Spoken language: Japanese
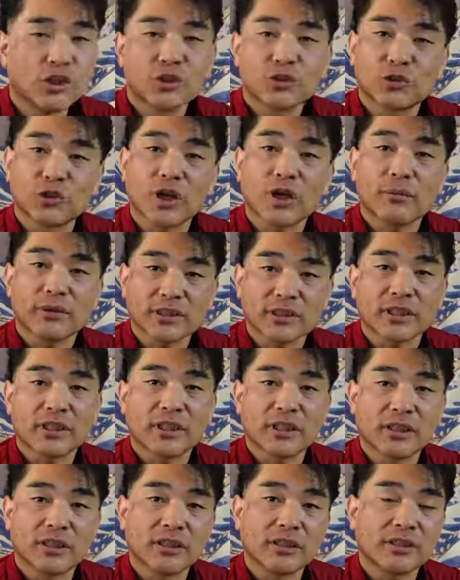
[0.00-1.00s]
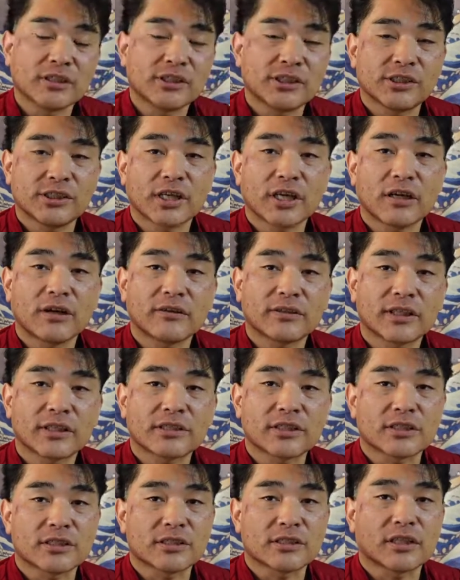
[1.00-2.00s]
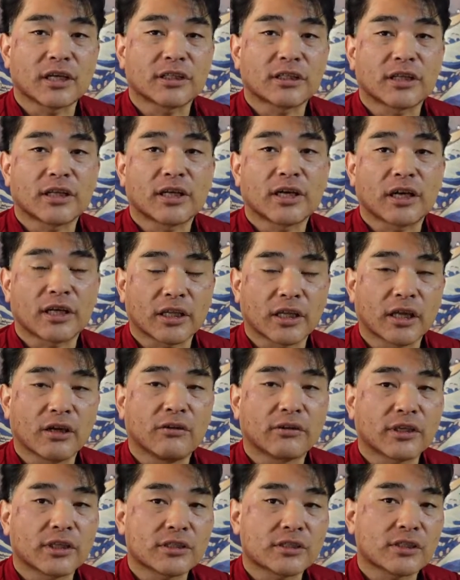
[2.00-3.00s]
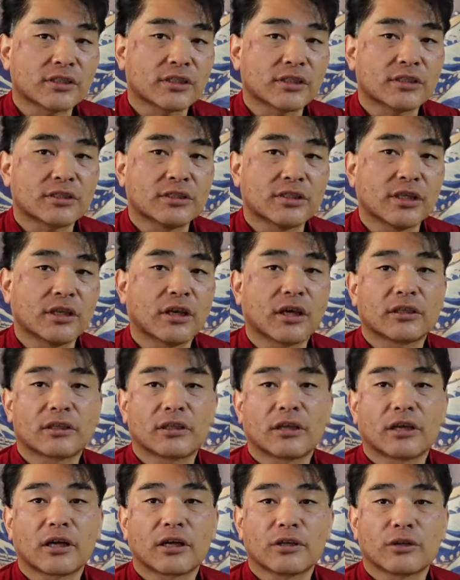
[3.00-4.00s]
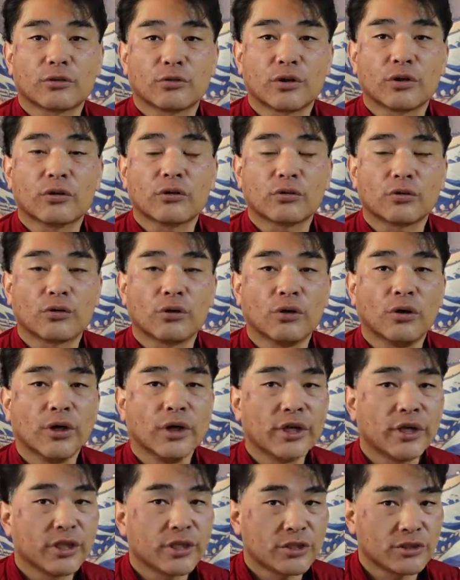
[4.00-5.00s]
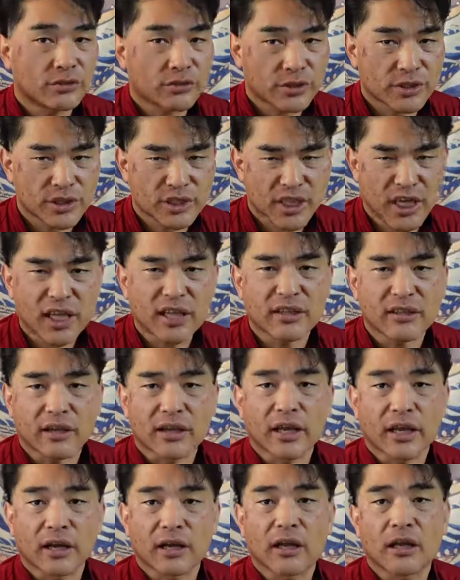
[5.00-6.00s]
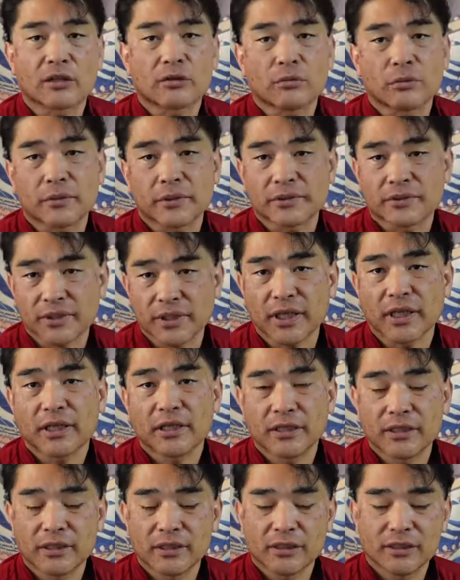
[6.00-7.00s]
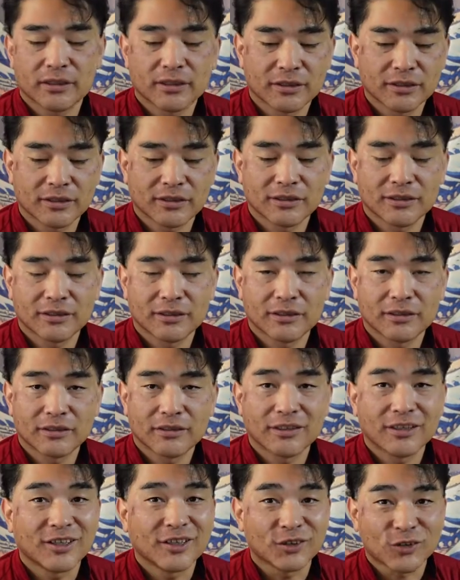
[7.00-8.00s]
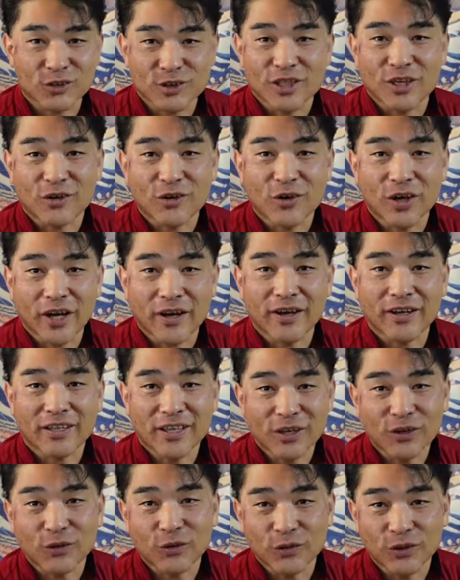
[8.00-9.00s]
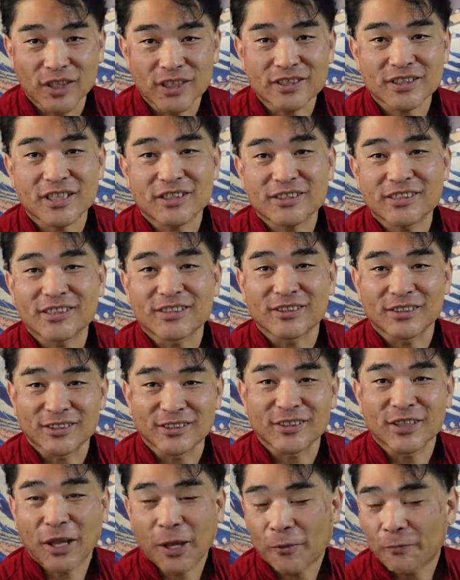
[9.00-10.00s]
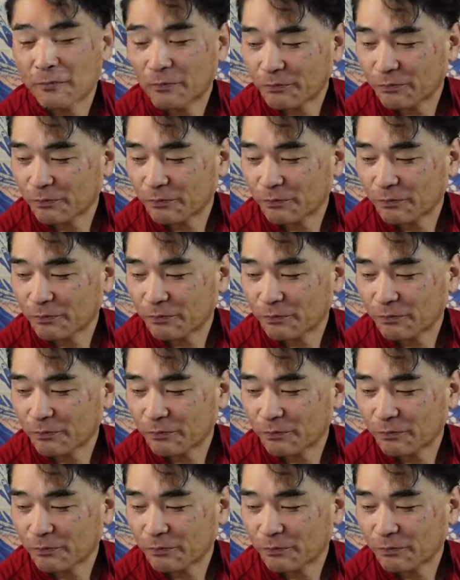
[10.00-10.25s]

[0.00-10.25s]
それはまさに自然が私たちに語りかけて私たちが自然に語りかけてくれるのと非常に近いんじゃないかなと思いますよねどうですか今回結構哲学チックですよね